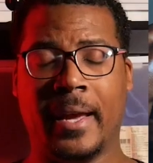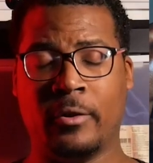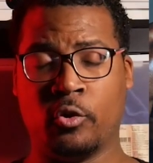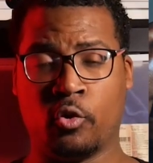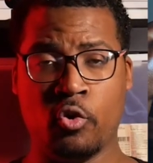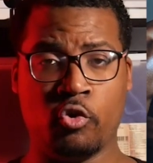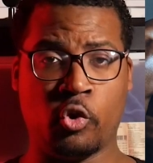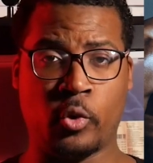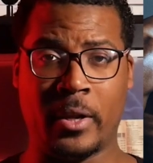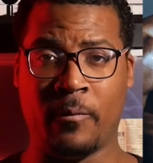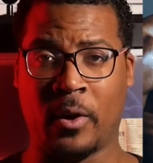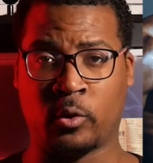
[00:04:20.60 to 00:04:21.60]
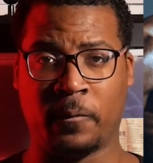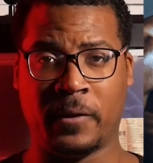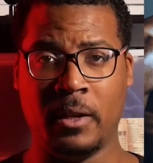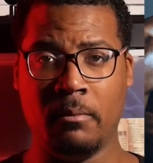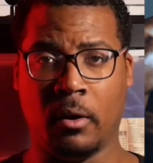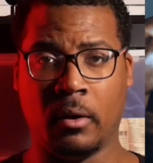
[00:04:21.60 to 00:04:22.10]
Et du coup je suis allé voir ce
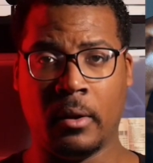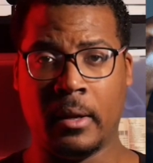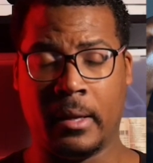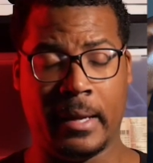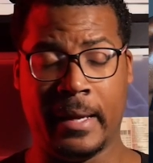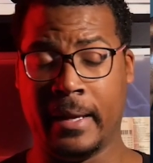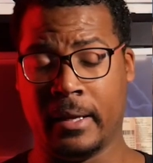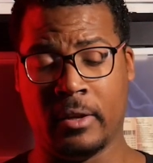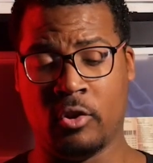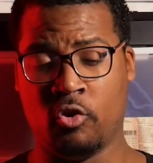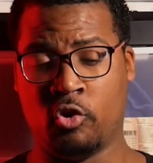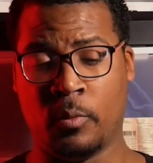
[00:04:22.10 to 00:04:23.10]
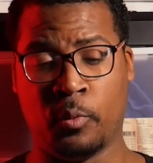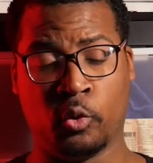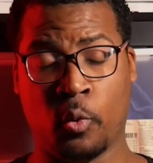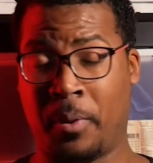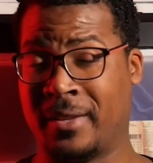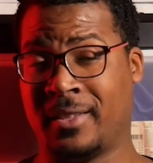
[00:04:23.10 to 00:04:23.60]
film et j'ai
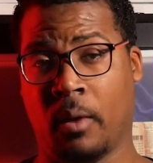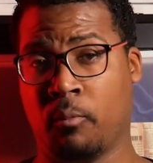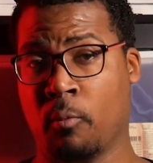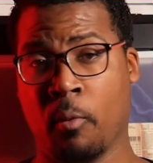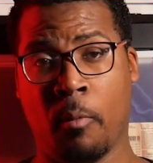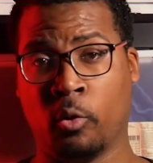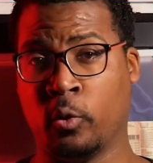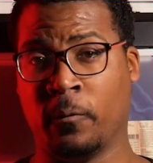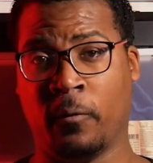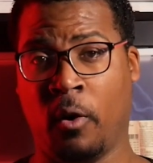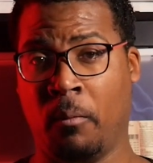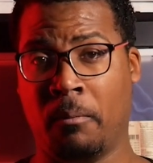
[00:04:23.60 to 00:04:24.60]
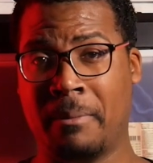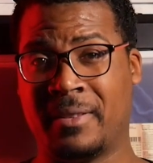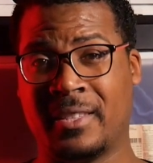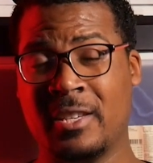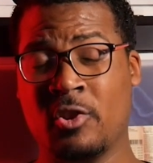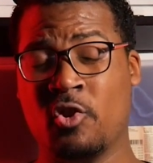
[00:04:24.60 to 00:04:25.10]
plutôt passé un bon moment devant, même
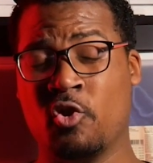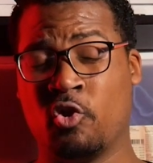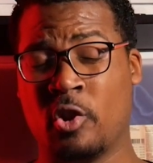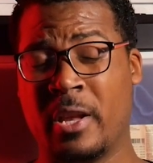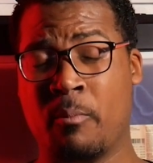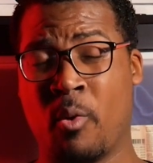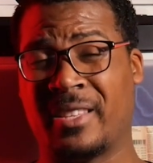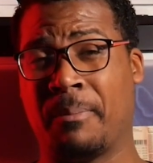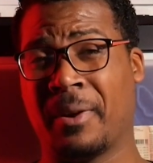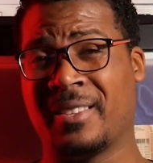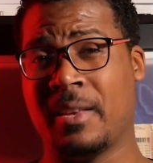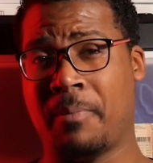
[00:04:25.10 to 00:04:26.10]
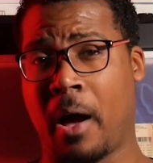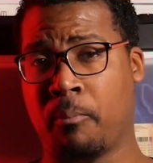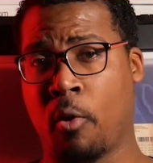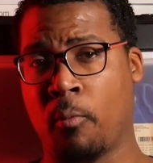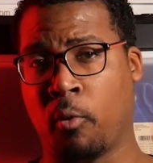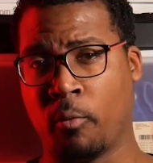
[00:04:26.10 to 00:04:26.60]
si je l'ai moins apprécié par
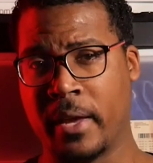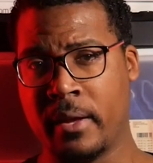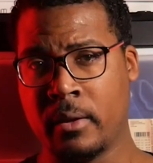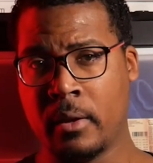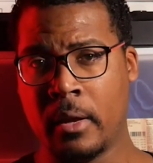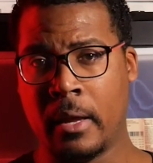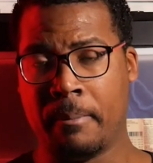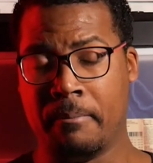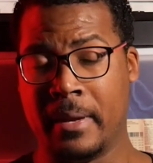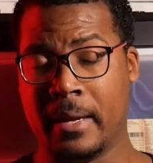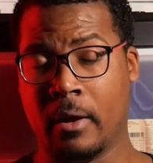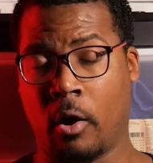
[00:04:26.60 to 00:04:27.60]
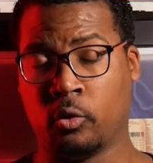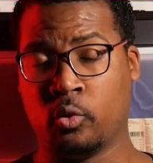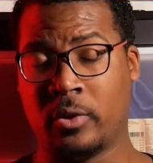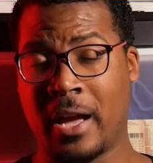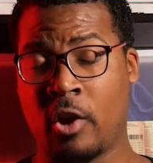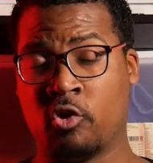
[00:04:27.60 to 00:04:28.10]
rapport au premier. Mais en tout
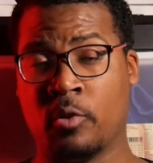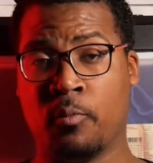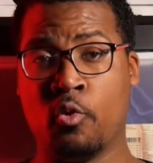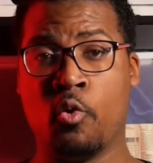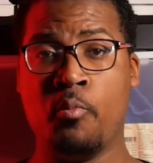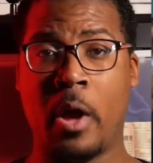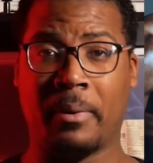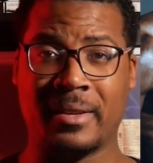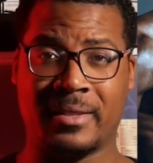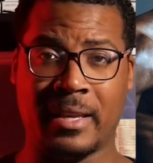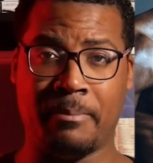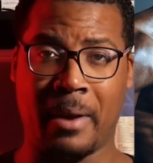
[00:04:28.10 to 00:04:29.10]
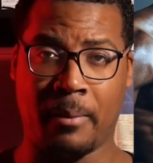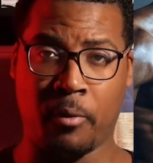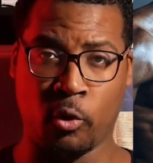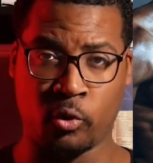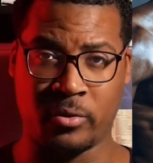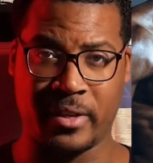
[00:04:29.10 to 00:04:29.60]
cas j'ai beaucoup mieux apprécié par
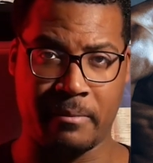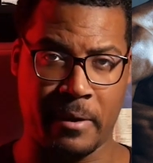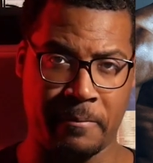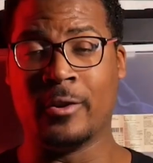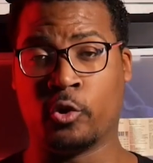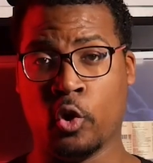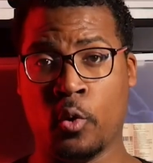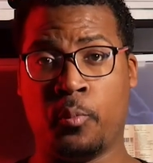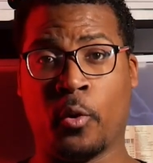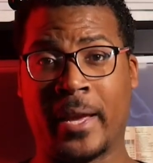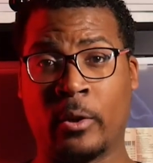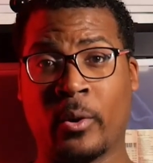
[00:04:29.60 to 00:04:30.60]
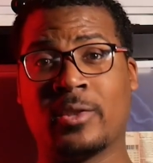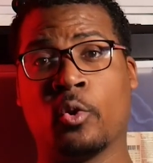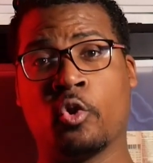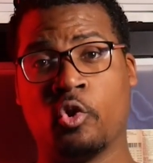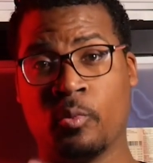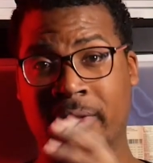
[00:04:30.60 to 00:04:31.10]
rapport au deuxième. Et ce pour quelques raisons
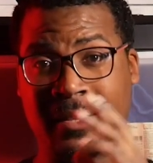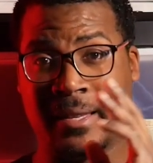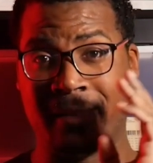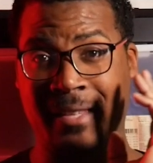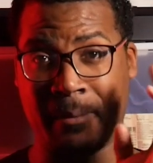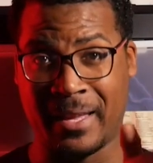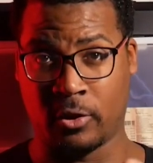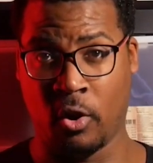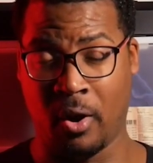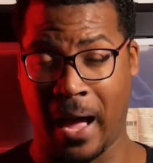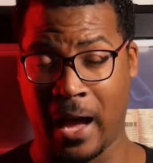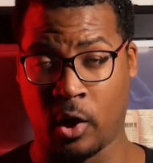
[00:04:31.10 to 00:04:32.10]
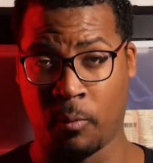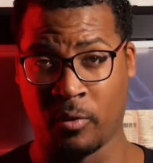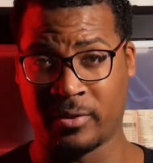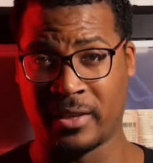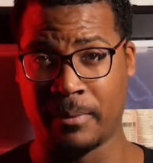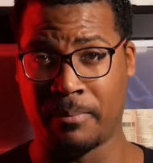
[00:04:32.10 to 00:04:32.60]
que je vais vous citer dès maintenant, à
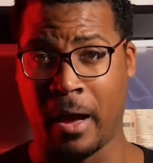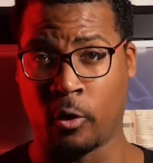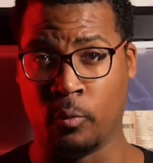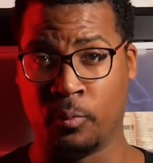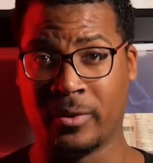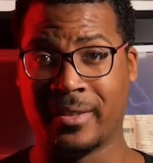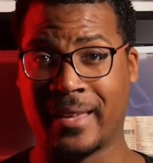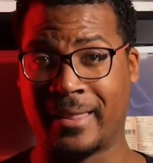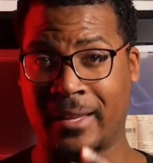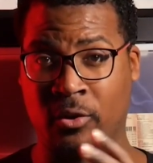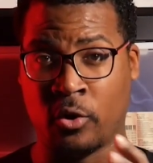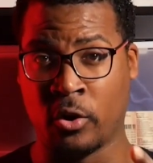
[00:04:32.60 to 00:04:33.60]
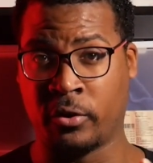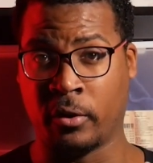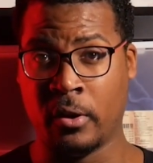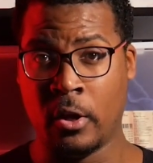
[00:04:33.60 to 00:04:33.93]
commencer par une petite anecdote